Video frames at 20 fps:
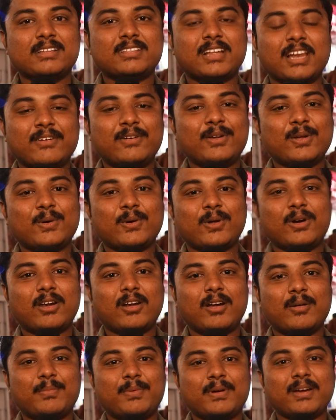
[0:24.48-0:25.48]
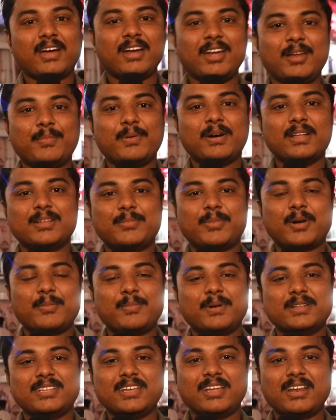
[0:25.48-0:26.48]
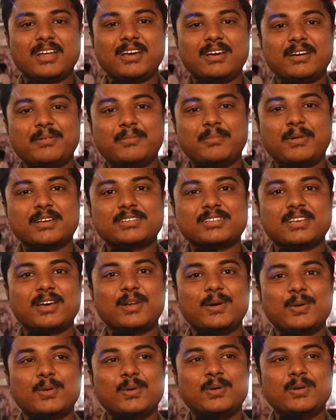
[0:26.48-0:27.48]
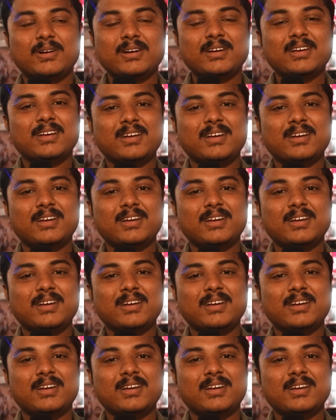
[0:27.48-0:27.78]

தலைவருக்கும் ஒரு ட்ராப்பு கண்டிப்பாக அந்த படம் பார்த்தீங்கன்னா மாசாக இருக்கும்